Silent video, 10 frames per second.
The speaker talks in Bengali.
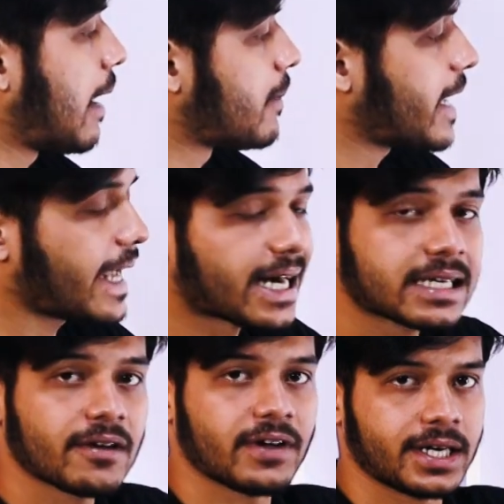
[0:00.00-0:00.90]
আমরা
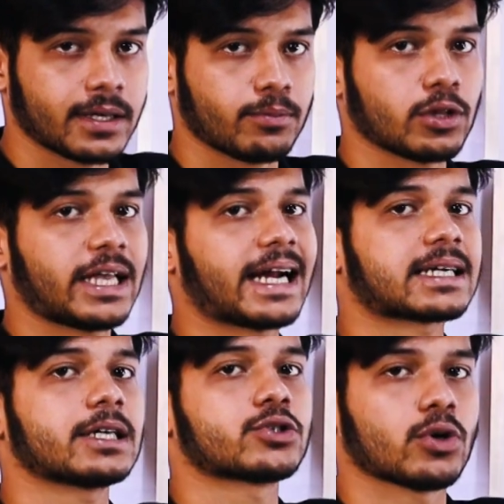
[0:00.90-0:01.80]
একটা ভ্যারিয়েবল
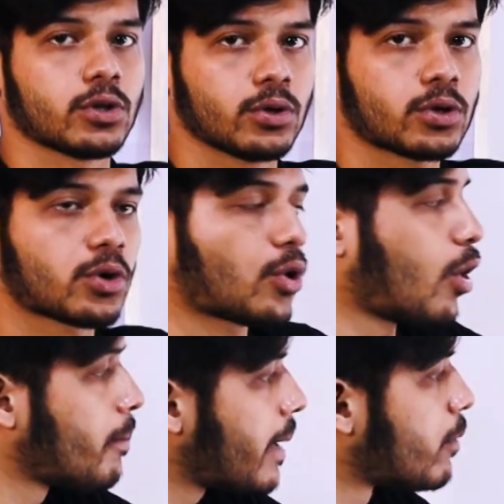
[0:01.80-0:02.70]
একটা চলক
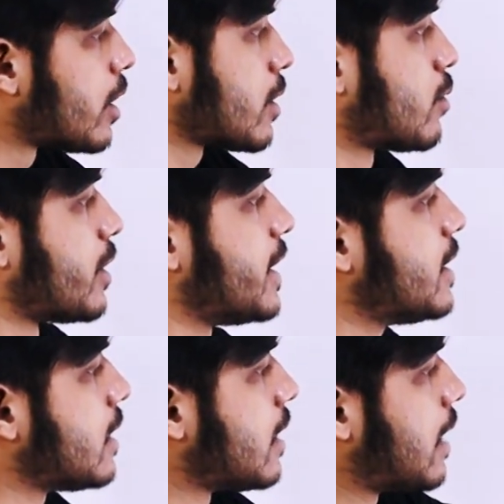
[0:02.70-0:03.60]
কম ব্যবহার করেই
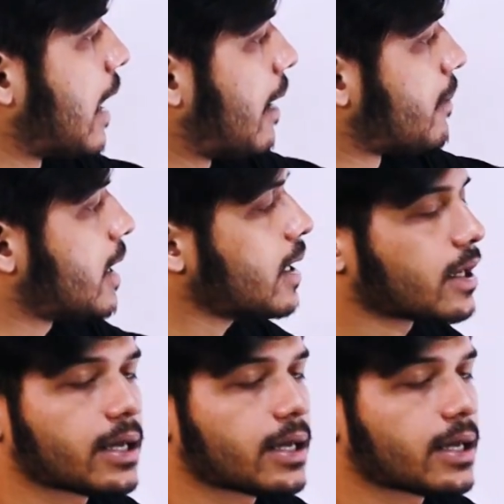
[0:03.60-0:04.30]
আমরা